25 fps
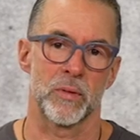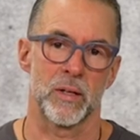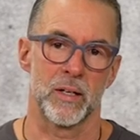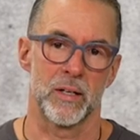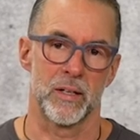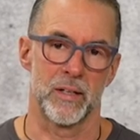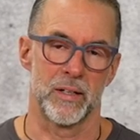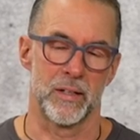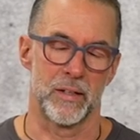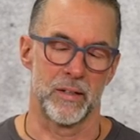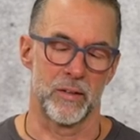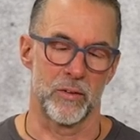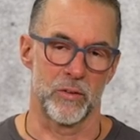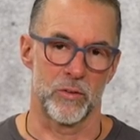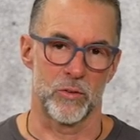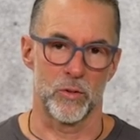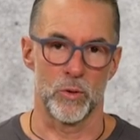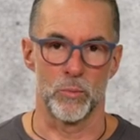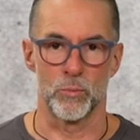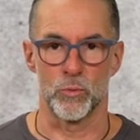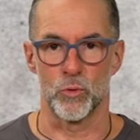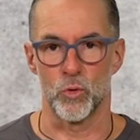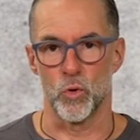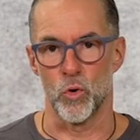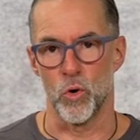Äh,
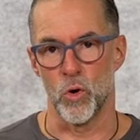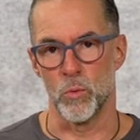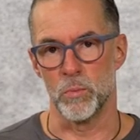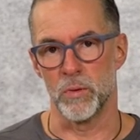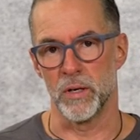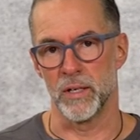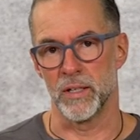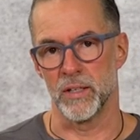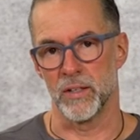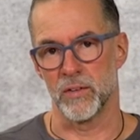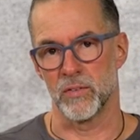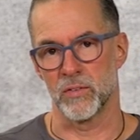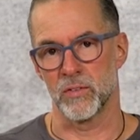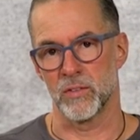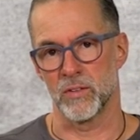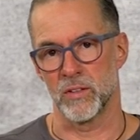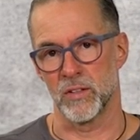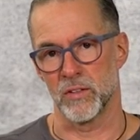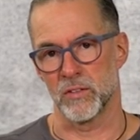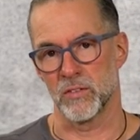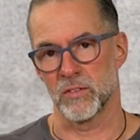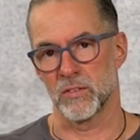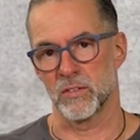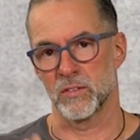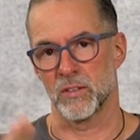Symptome des,
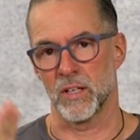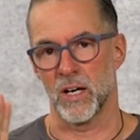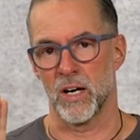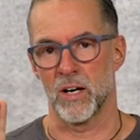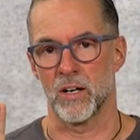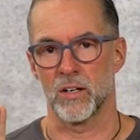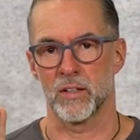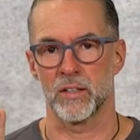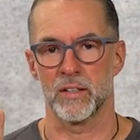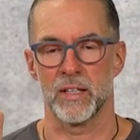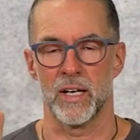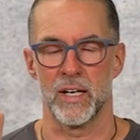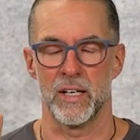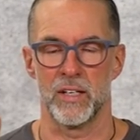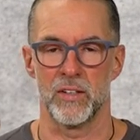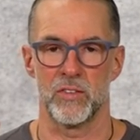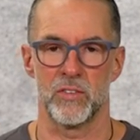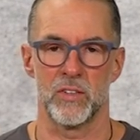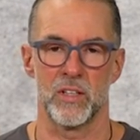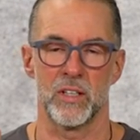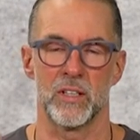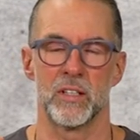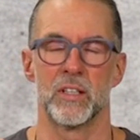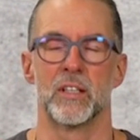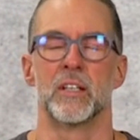des
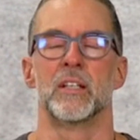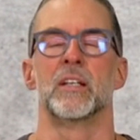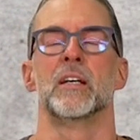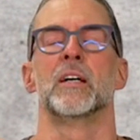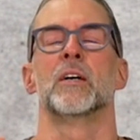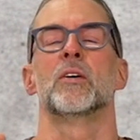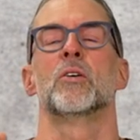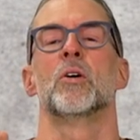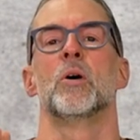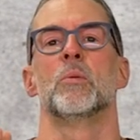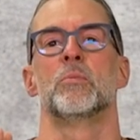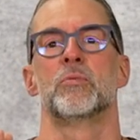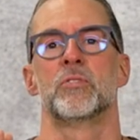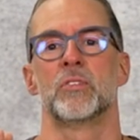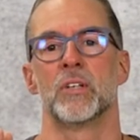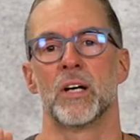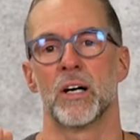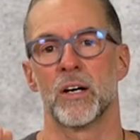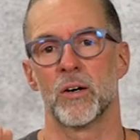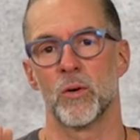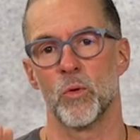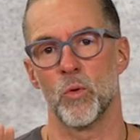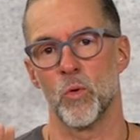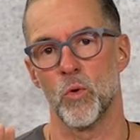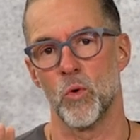Stargazing, ne, den Kopf
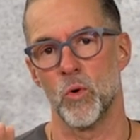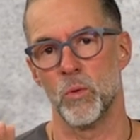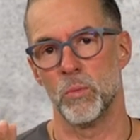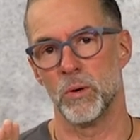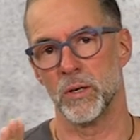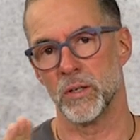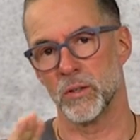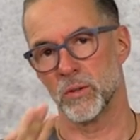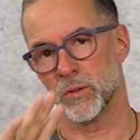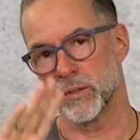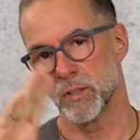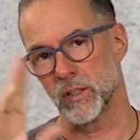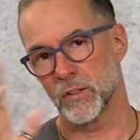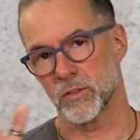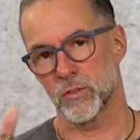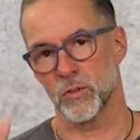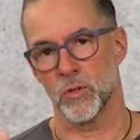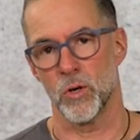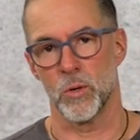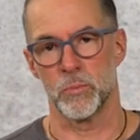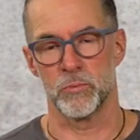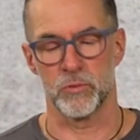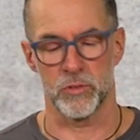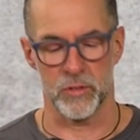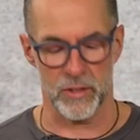nach oben und das
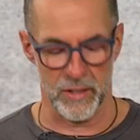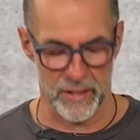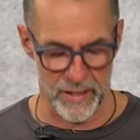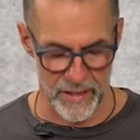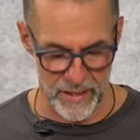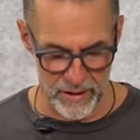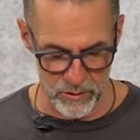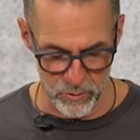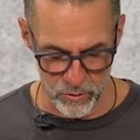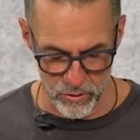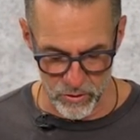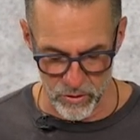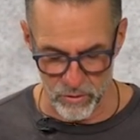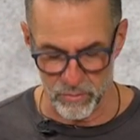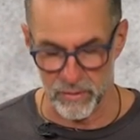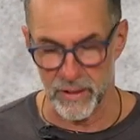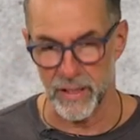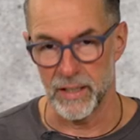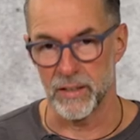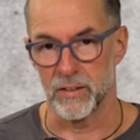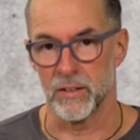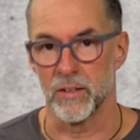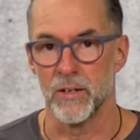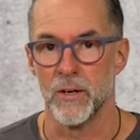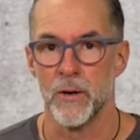Kopfdrehen und so
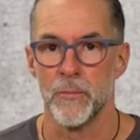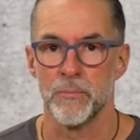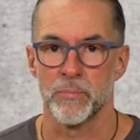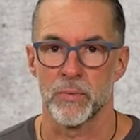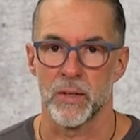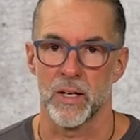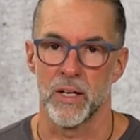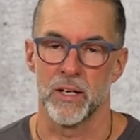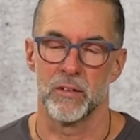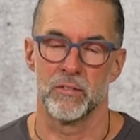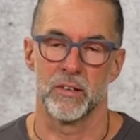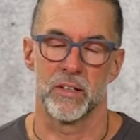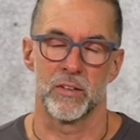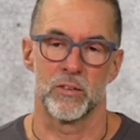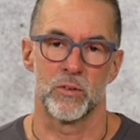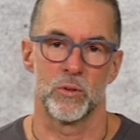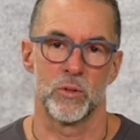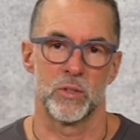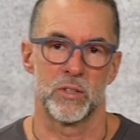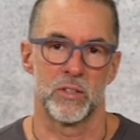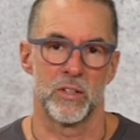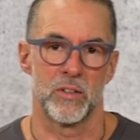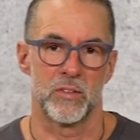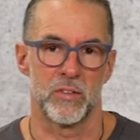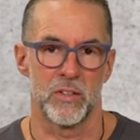weiter, äh, was
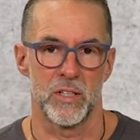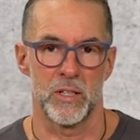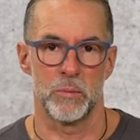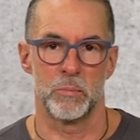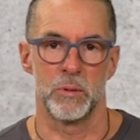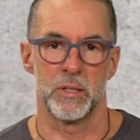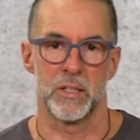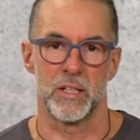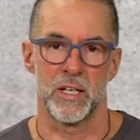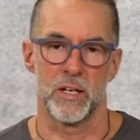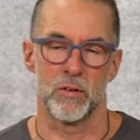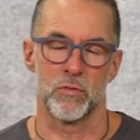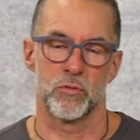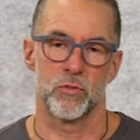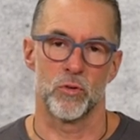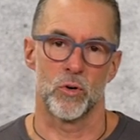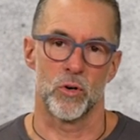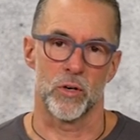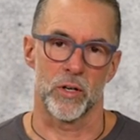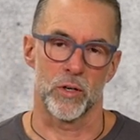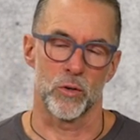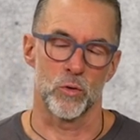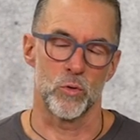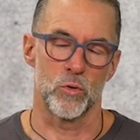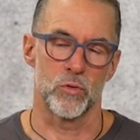durch das IBD
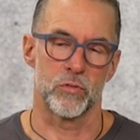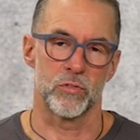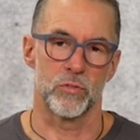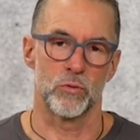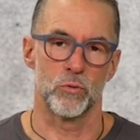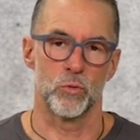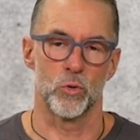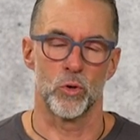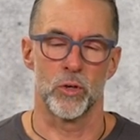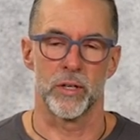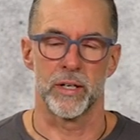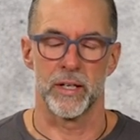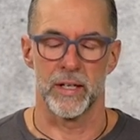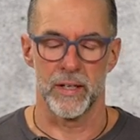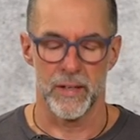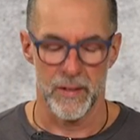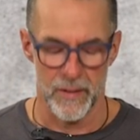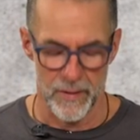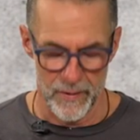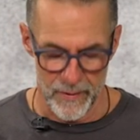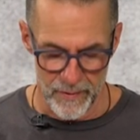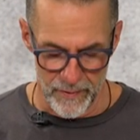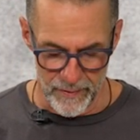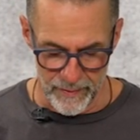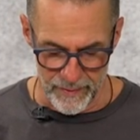vorgerufen wurde,
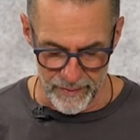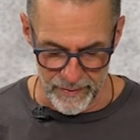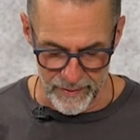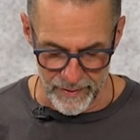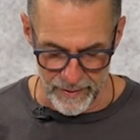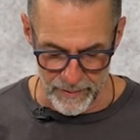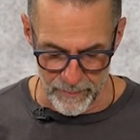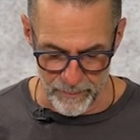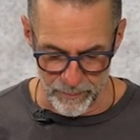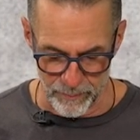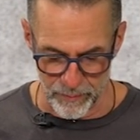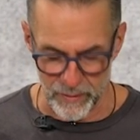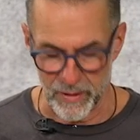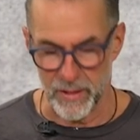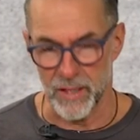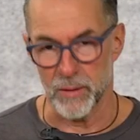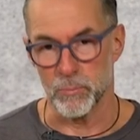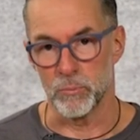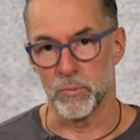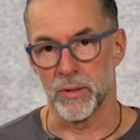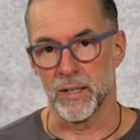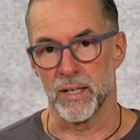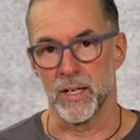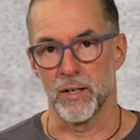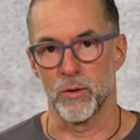ähm,
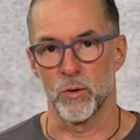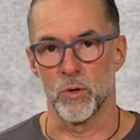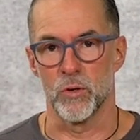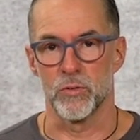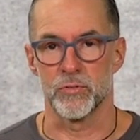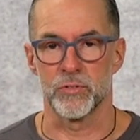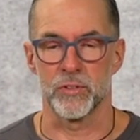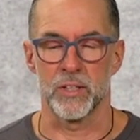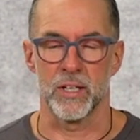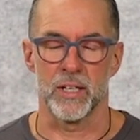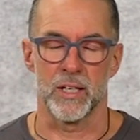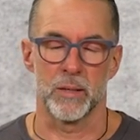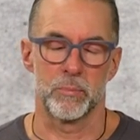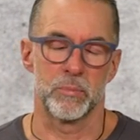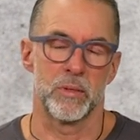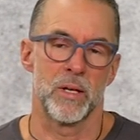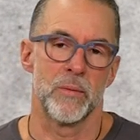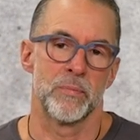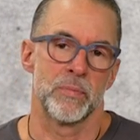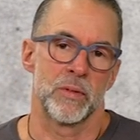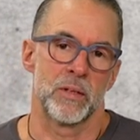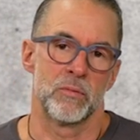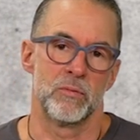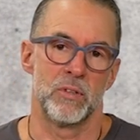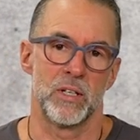hat man dann oft gehabt.
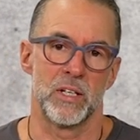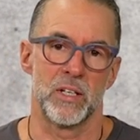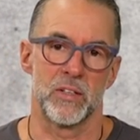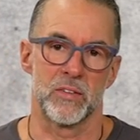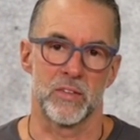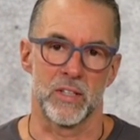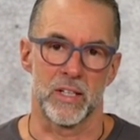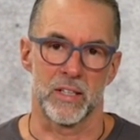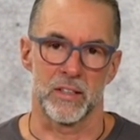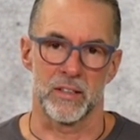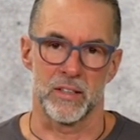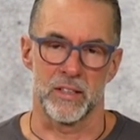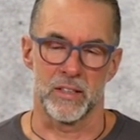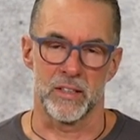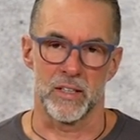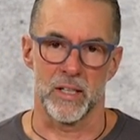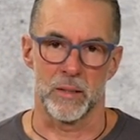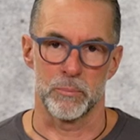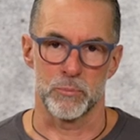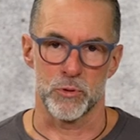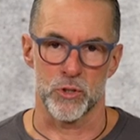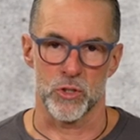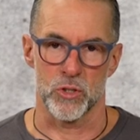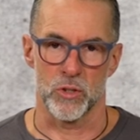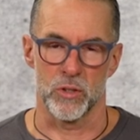Wie gesagt, ich
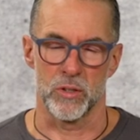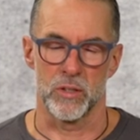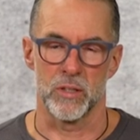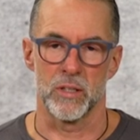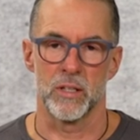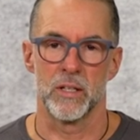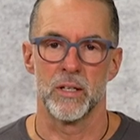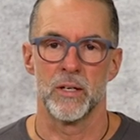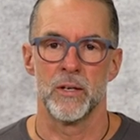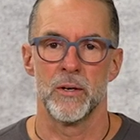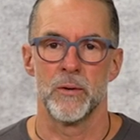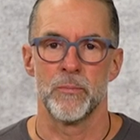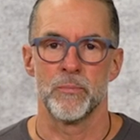habe schon